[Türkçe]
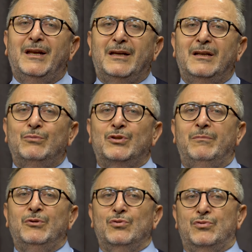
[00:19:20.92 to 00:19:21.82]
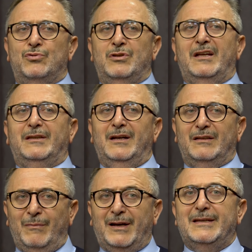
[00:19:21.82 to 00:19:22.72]
ile ilgili burada bir hususu da
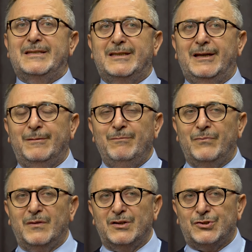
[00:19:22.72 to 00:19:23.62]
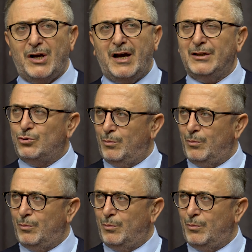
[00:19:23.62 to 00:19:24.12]
hatırlatmak isterim. E, Şahi